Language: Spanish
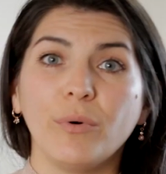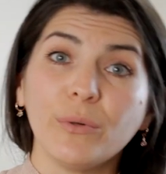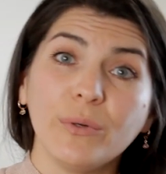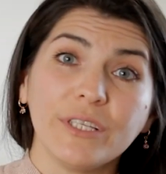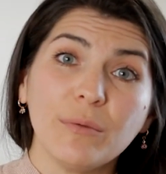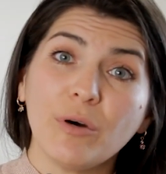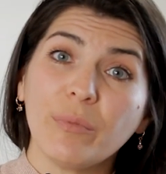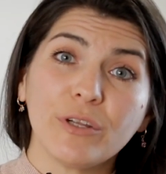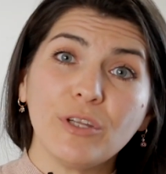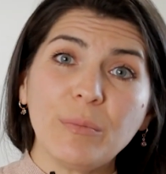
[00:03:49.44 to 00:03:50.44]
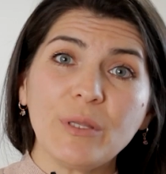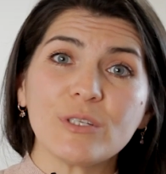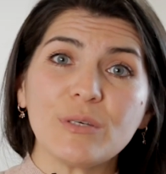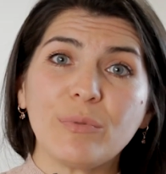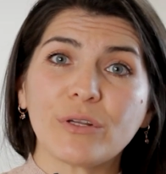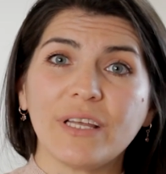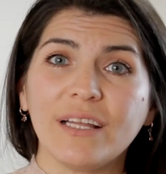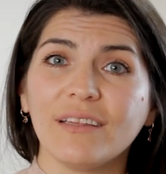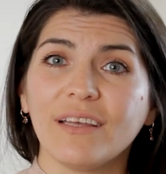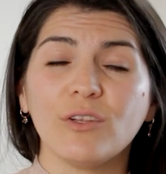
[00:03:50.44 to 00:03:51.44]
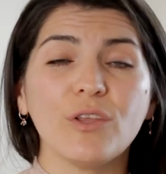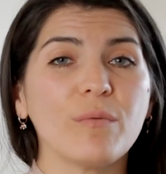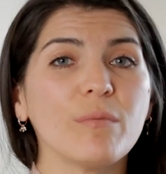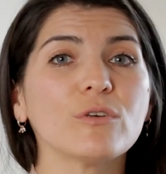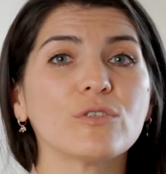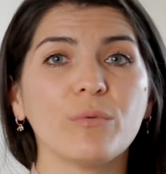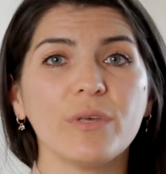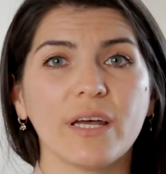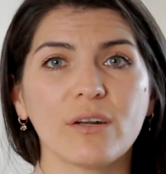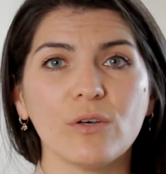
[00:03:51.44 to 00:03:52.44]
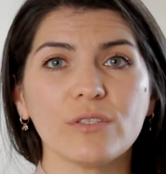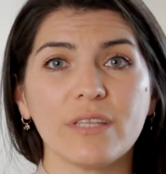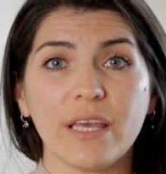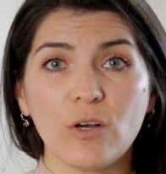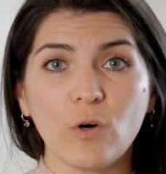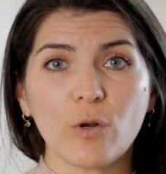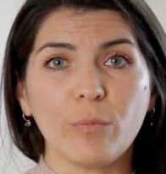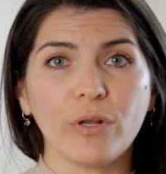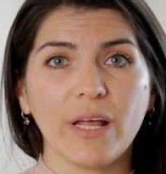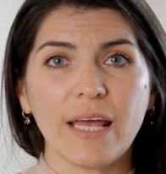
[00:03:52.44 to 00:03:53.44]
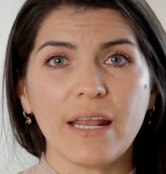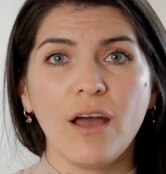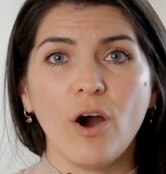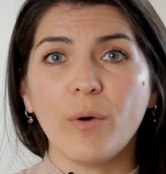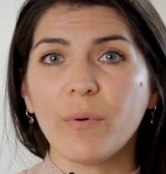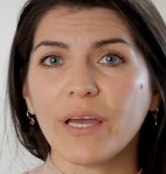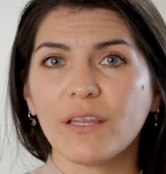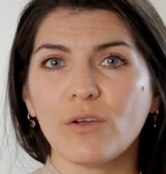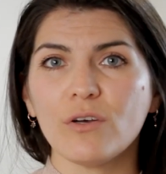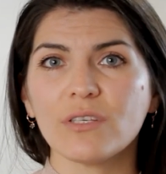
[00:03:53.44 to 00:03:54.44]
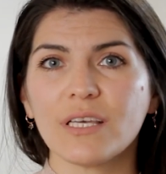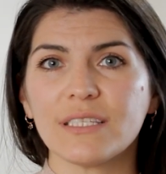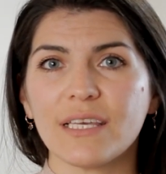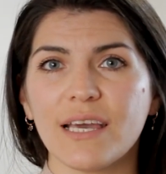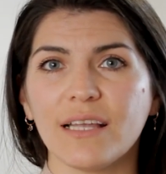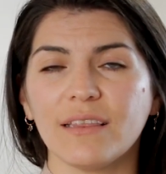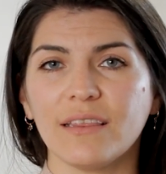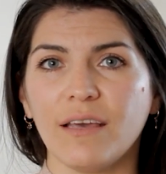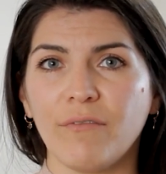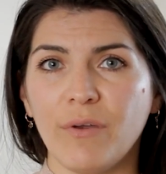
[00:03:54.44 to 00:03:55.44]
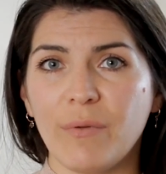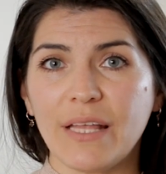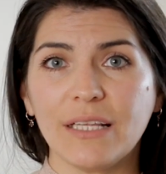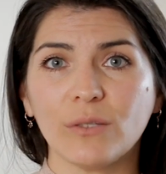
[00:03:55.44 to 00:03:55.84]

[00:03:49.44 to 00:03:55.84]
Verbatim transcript: Por último, pero no menos importante, no debemos olvidarnos de incorporar objetos que sean de fibras